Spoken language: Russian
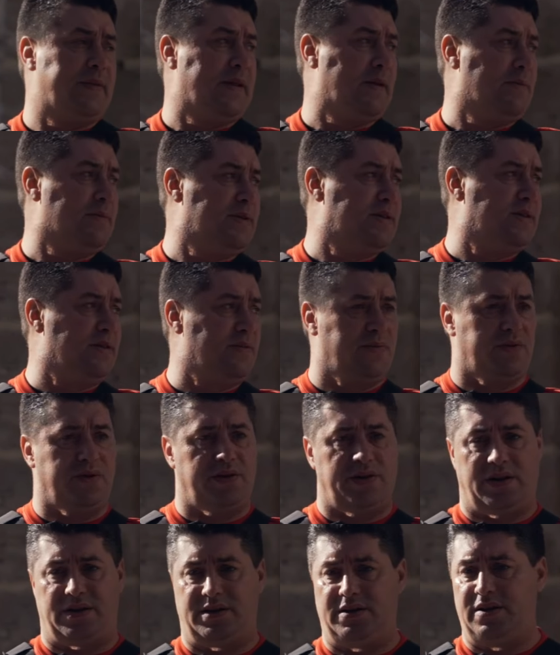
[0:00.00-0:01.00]
там
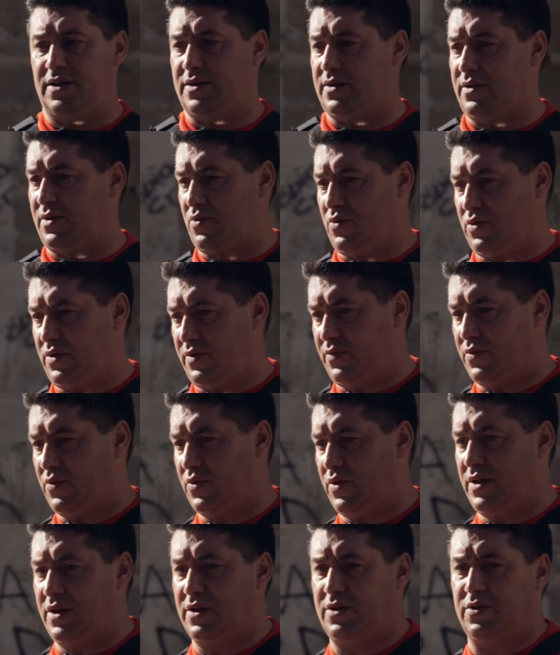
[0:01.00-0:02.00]
символы одних народов,
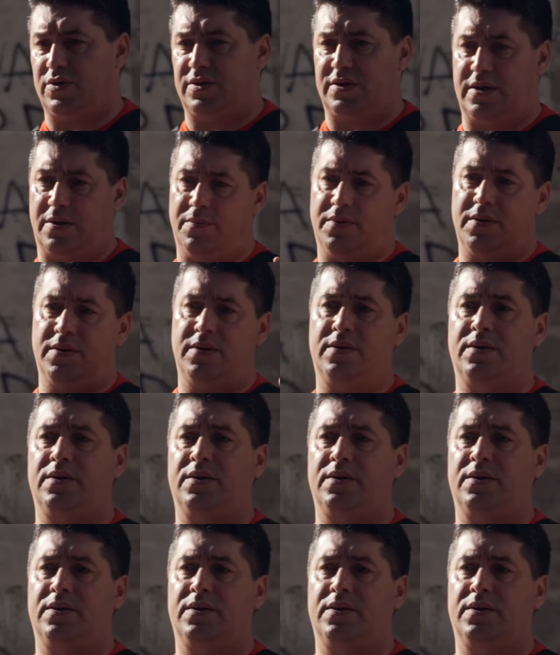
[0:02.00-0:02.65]
других, то есть там